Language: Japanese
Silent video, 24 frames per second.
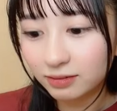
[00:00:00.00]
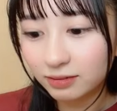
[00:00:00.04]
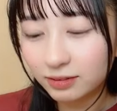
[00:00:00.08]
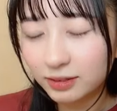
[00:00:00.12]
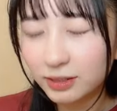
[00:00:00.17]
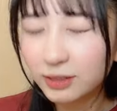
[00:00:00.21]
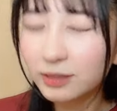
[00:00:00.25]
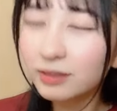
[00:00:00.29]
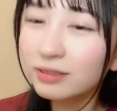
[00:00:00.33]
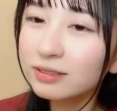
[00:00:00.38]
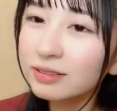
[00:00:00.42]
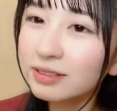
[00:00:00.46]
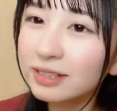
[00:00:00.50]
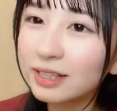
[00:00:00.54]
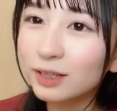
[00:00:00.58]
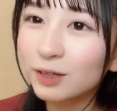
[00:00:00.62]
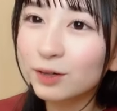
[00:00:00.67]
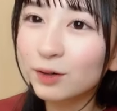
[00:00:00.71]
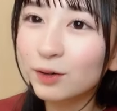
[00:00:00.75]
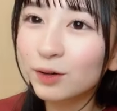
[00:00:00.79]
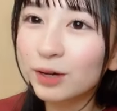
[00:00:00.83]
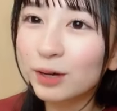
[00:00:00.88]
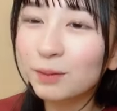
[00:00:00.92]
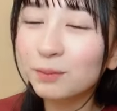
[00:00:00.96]
釣るってい
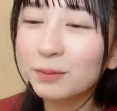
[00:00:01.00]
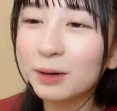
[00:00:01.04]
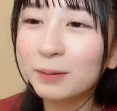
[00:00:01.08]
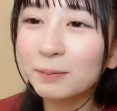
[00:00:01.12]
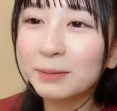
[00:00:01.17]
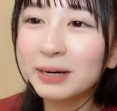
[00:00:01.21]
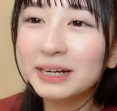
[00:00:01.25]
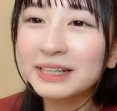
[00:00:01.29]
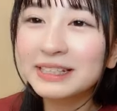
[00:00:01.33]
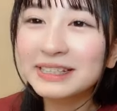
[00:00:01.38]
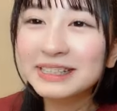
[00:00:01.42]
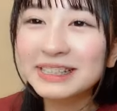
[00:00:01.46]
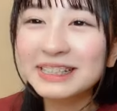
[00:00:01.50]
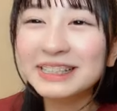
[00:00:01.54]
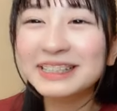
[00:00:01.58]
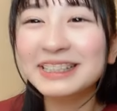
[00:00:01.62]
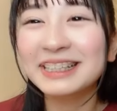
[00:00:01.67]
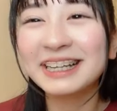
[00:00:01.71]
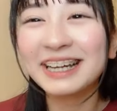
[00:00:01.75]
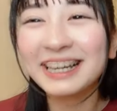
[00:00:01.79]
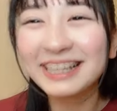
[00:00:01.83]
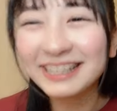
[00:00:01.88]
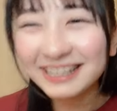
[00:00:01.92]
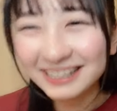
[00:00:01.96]
う表現もあんまり好きじゃ
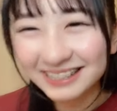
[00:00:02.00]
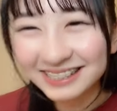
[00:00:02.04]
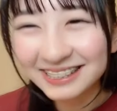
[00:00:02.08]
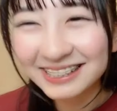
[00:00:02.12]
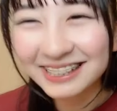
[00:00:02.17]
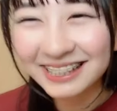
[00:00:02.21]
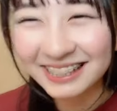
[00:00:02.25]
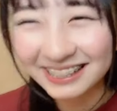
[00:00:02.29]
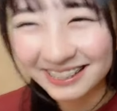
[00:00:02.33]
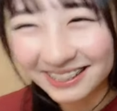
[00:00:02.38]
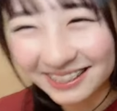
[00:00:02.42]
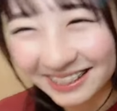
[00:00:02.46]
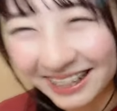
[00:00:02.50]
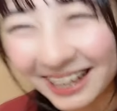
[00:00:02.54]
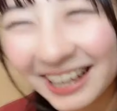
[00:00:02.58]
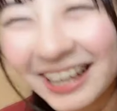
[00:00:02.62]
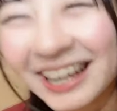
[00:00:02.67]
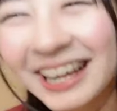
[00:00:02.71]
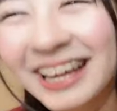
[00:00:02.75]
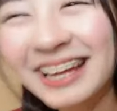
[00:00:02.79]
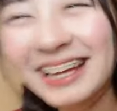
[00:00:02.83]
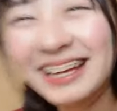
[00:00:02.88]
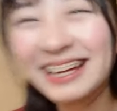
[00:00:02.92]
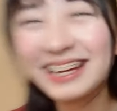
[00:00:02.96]
ないんですけど
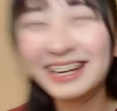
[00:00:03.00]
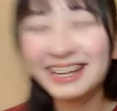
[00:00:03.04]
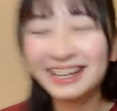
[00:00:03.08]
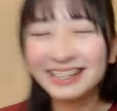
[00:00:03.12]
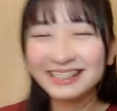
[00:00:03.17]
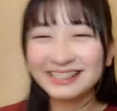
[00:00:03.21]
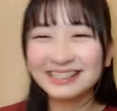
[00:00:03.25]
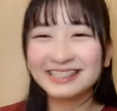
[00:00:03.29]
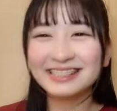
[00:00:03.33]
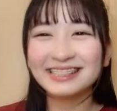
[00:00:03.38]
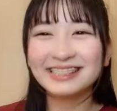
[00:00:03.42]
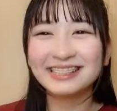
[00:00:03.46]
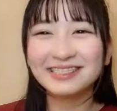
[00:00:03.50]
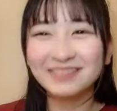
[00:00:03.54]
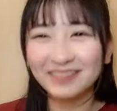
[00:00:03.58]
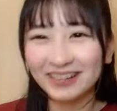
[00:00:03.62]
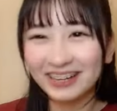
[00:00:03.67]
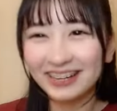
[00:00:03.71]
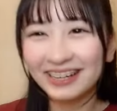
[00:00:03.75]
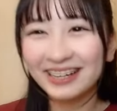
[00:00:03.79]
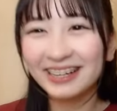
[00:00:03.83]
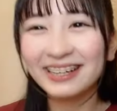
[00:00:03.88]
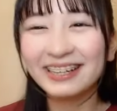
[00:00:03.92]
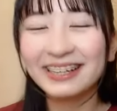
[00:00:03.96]
ね実
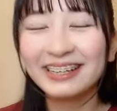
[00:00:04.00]
は